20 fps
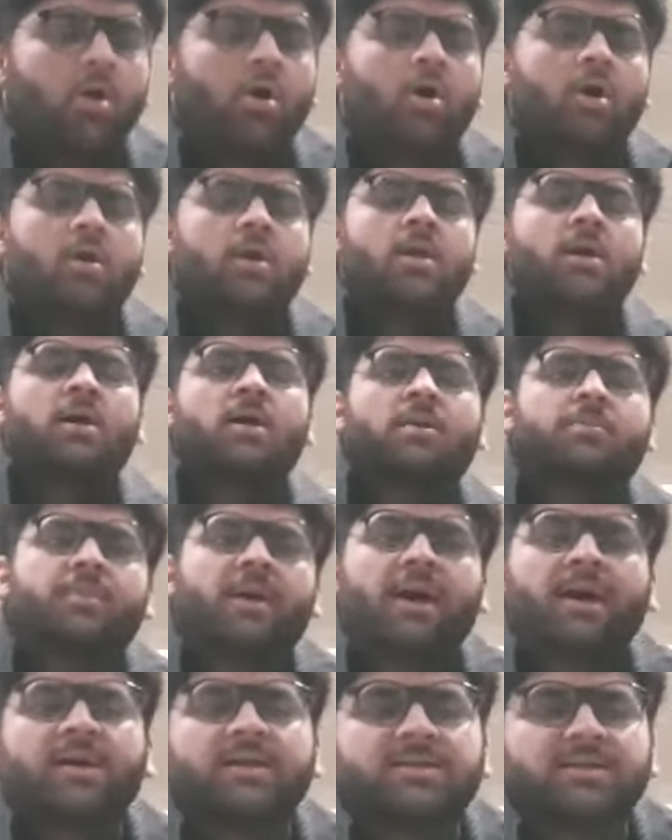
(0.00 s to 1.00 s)
और
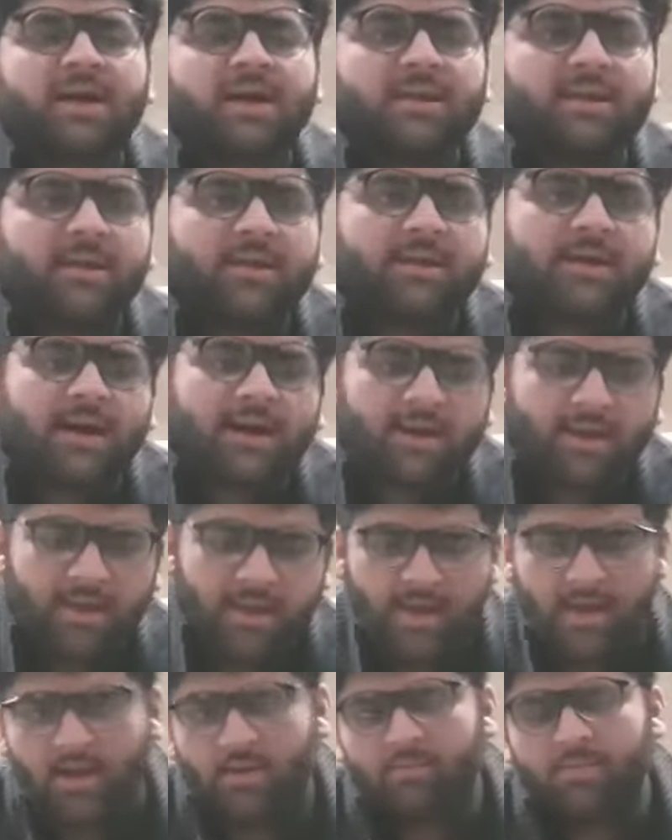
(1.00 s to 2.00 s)
पाकिस्तान ने कहा कि
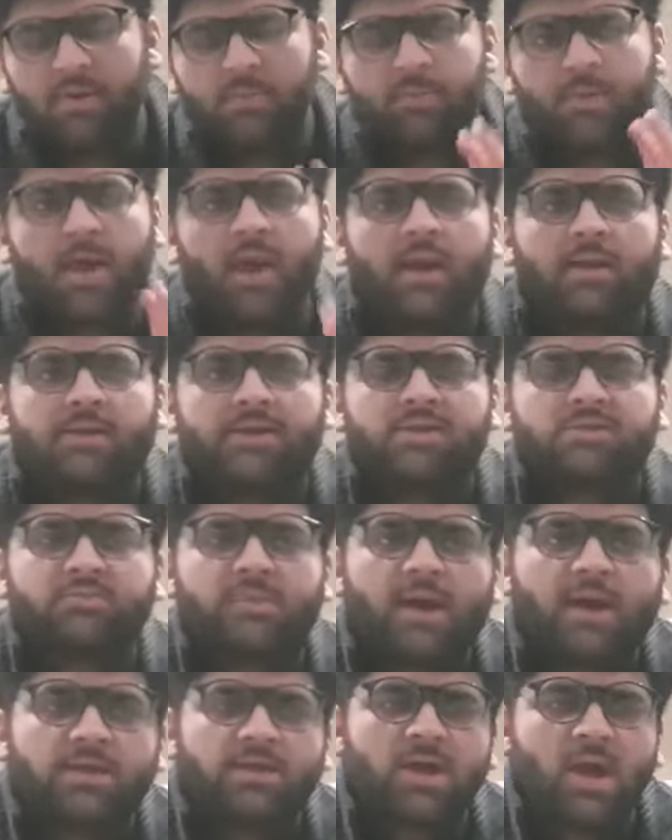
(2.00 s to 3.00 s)
यार हमने पहला टेस्ट
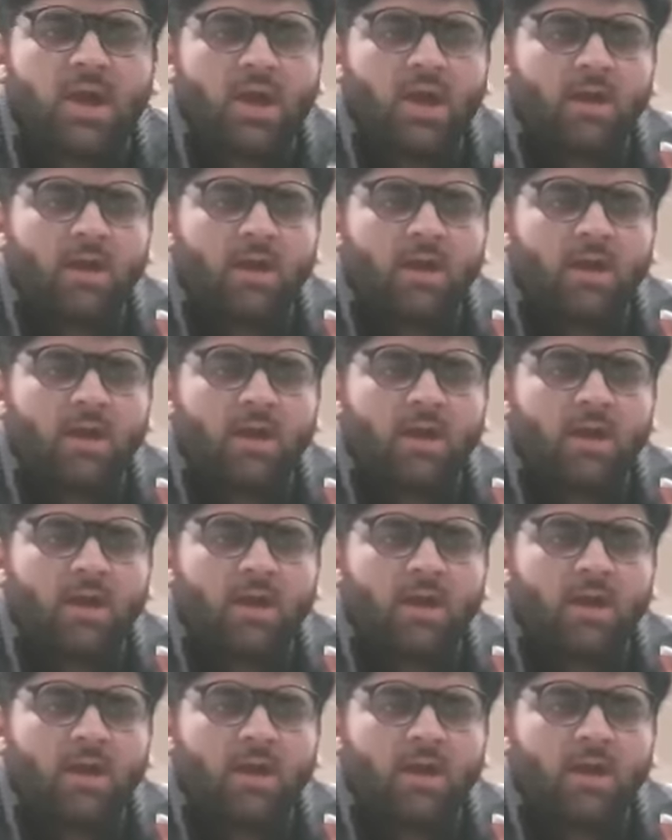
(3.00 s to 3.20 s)
मैच